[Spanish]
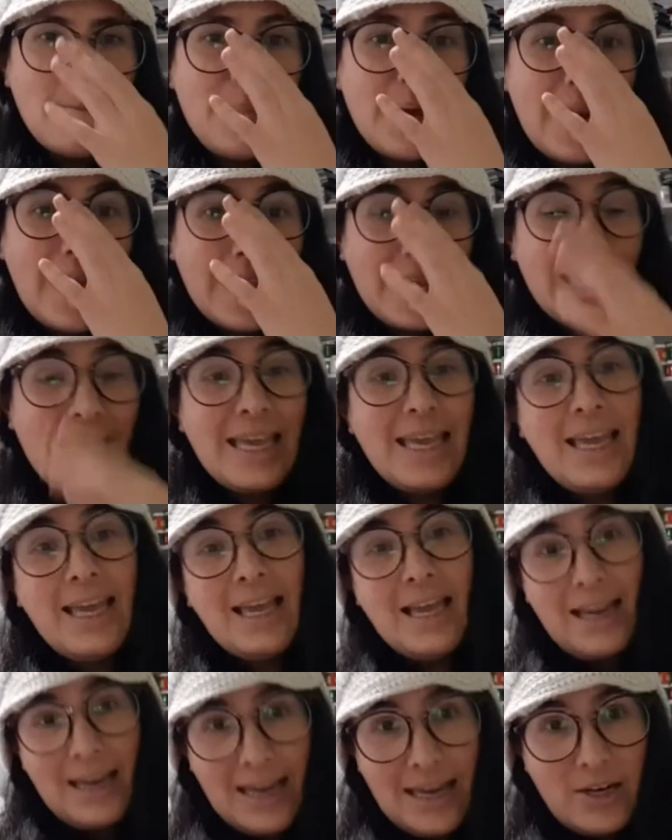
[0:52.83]
para
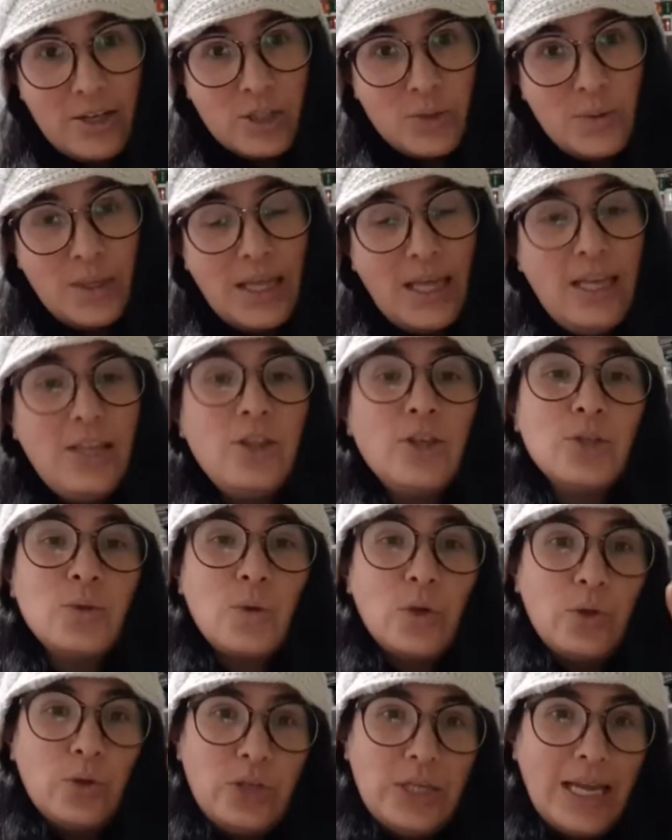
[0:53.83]
que en los videitos
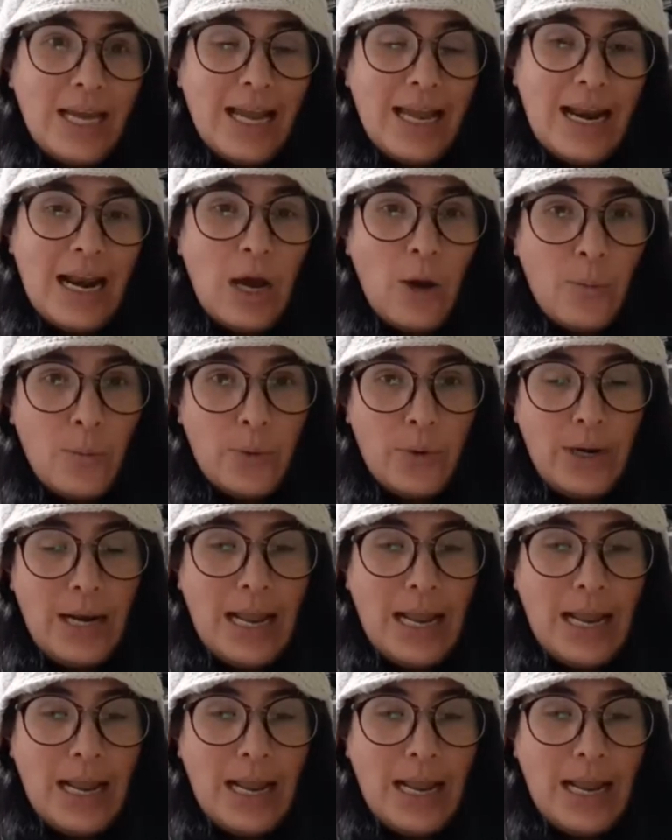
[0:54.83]
cuando llegue la,